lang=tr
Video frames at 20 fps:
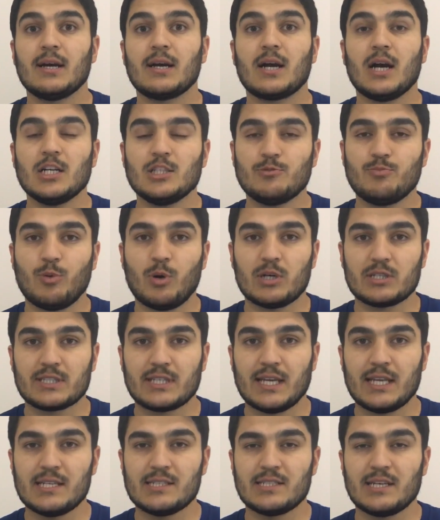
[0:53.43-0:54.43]
kaç puan
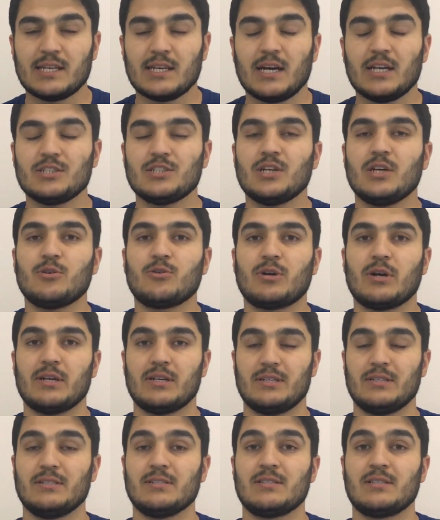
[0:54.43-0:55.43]
geleceğini aşağı
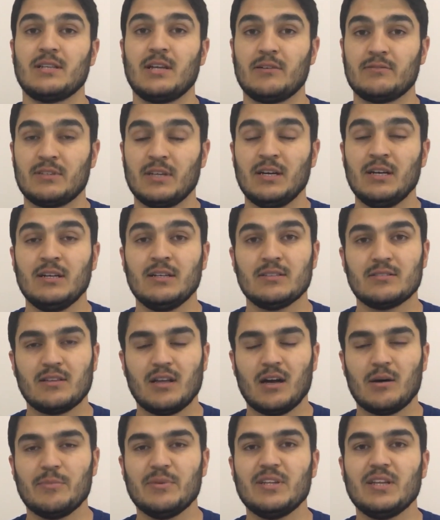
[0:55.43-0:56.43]
yukarı sınavda
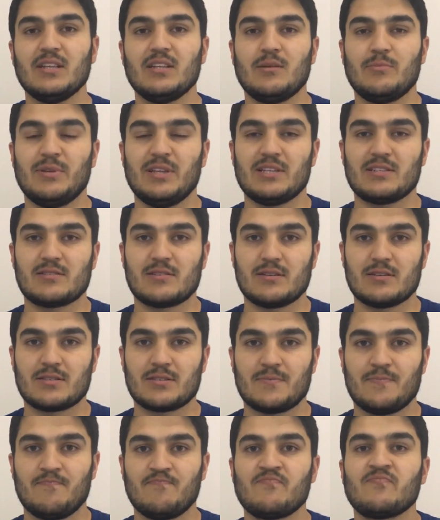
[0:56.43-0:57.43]
tahmin
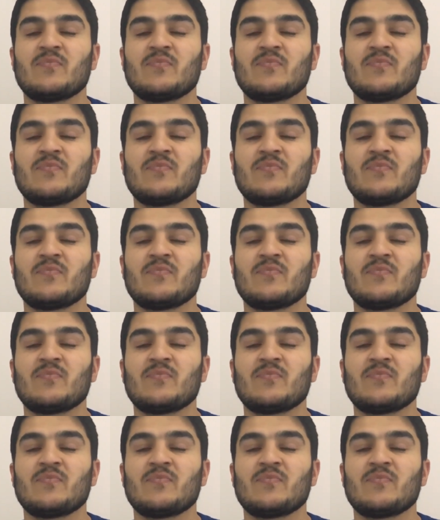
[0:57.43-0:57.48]
edebilirsiniz.